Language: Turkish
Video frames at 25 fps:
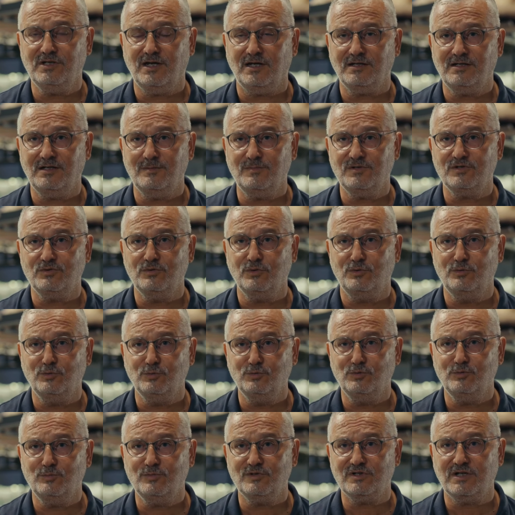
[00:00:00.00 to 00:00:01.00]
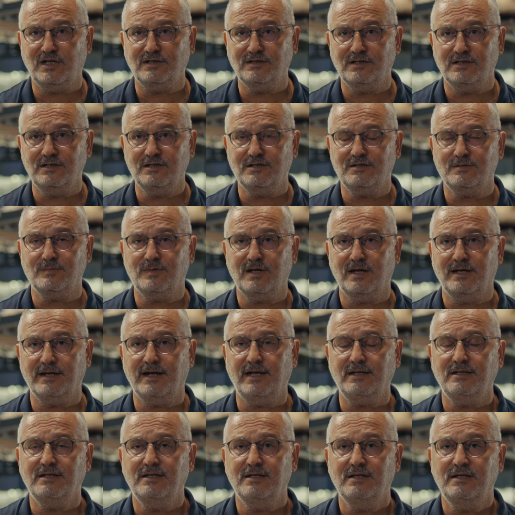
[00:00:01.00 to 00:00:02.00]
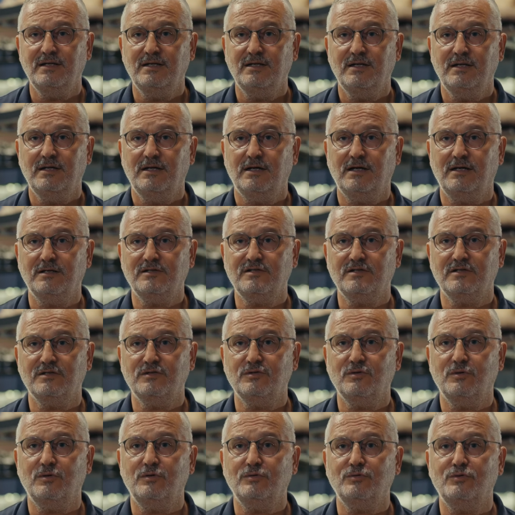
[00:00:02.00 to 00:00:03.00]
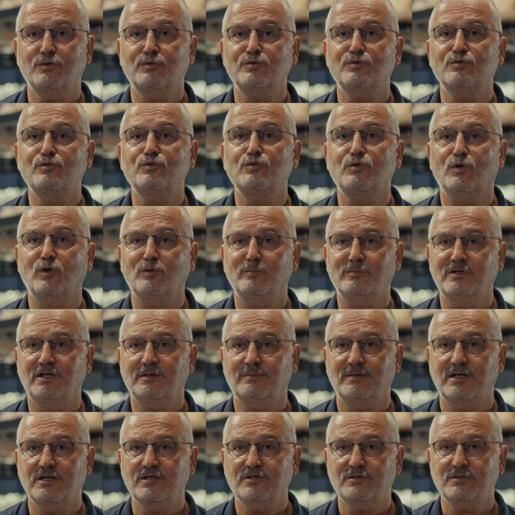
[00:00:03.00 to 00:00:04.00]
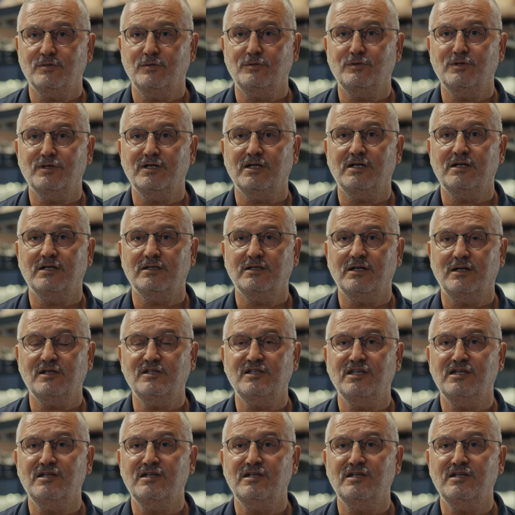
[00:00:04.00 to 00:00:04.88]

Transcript: Ta ki biz dokunduğumuz andan itibaren aslında o görünür olmaya başlıyor. O güne kadar